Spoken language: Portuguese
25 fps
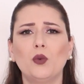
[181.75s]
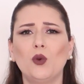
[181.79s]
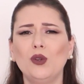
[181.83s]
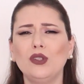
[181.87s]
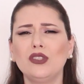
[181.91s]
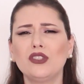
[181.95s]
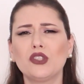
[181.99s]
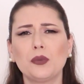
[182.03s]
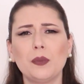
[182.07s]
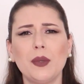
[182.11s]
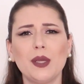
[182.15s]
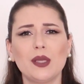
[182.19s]

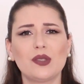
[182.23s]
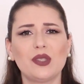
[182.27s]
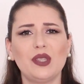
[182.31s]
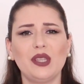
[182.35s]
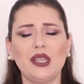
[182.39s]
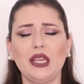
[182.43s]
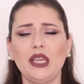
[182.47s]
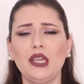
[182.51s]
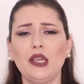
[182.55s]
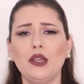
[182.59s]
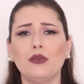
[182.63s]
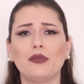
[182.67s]
muito
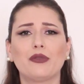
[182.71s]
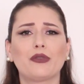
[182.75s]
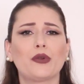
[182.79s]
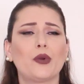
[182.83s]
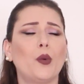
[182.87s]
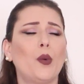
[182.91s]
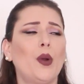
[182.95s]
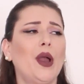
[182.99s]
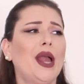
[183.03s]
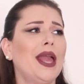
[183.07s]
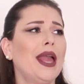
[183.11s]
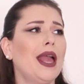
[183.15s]

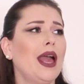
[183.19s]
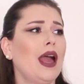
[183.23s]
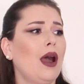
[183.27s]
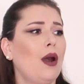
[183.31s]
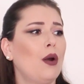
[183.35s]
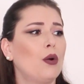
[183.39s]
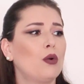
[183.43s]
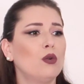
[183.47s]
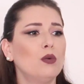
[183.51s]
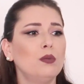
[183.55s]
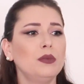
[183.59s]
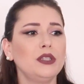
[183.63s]
específico,
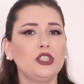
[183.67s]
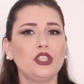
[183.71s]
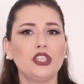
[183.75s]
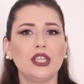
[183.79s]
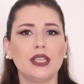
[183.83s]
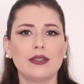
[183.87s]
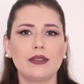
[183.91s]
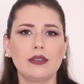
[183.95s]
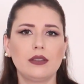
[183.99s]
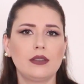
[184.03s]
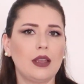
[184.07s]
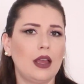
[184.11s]
alguma
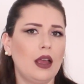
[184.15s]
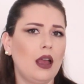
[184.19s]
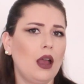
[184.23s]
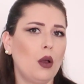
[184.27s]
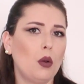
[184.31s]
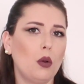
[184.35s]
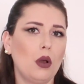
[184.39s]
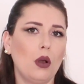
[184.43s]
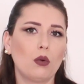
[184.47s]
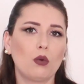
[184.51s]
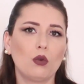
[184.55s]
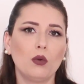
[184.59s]

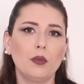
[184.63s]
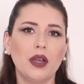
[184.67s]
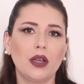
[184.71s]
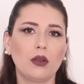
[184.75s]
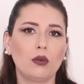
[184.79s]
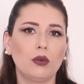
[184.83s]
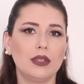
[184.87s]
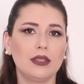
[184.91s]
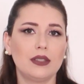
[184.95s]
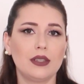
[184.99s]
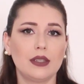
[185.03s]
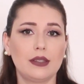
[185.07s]
injeção, alguma
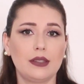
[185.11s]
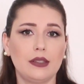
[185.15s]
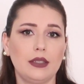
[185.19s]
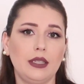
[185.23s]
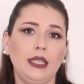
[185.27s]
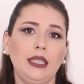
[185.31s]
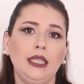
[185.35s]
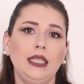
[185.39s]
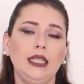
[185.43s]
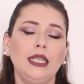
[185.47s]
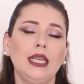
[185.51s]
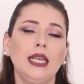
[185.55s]
coisa
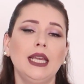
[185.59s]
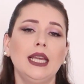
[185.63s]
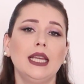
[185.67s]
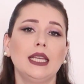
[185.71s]
assim